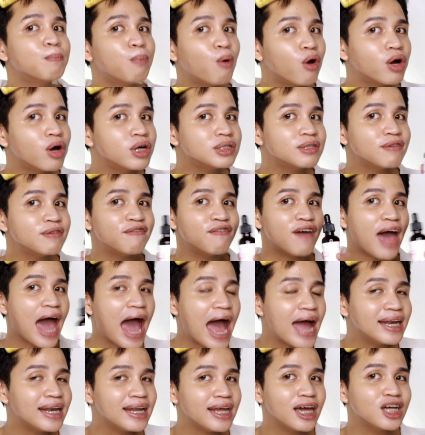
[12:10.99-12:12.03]
pores
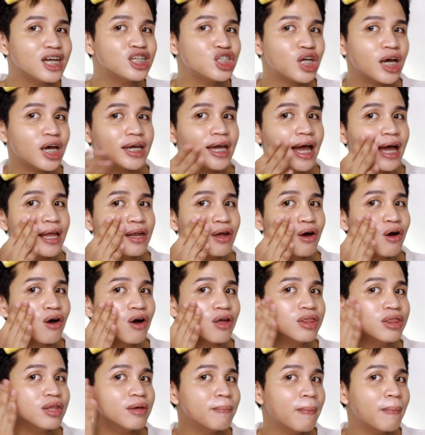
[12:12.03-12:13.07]
vanish. Ayan, o,
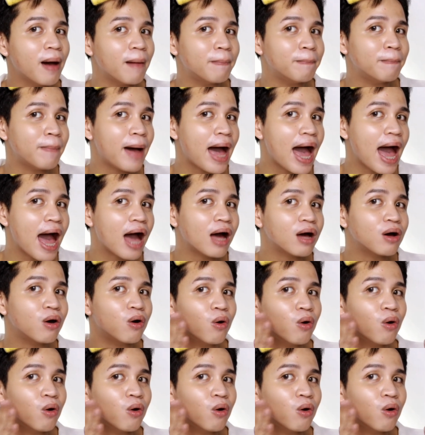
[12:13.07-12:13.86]
oh, di ba diba?